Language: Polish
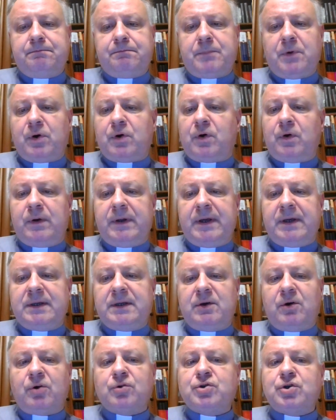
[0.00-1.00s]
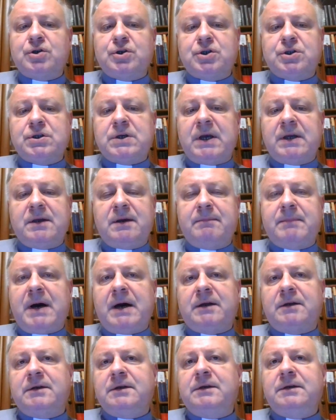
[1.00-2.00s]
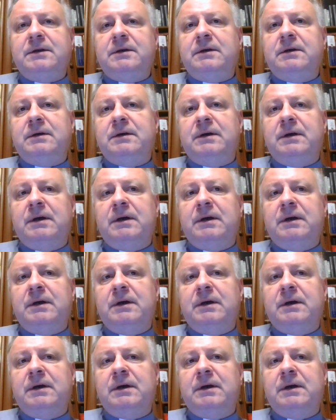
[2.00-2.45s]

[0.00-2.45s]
po kolei: oczyszczenie Maryi,